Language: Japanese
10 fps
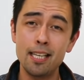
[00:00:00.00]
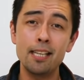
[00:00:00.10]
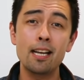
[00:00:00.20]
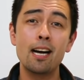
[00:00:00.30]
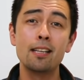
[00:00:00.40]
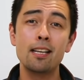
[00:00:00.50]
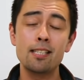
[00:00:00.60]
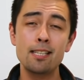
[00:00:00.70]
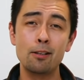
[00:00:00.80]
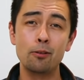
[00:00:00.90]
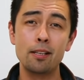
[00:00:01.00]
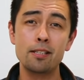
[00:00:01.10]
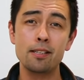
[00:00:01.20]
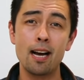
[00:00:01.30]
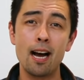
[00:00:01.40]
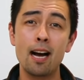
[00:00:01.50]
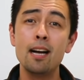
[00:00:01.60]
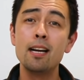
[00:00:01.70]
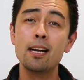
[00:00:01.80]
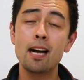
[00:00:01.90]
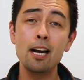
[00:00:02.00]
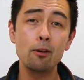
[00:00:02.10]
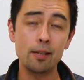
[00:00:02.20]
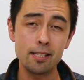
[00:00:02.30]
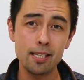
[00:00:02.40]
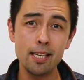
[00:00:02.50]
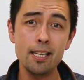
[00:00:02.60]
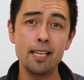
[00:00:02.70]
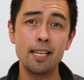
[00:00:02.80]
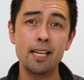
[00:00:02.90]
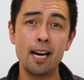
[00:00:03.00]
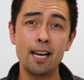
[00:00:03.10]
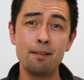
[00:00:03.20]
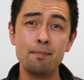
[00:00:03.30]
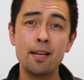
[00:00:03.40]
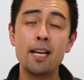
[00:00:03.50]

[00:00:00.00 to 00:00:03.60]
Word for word: 聞いた話なのですが、彼は月に1回、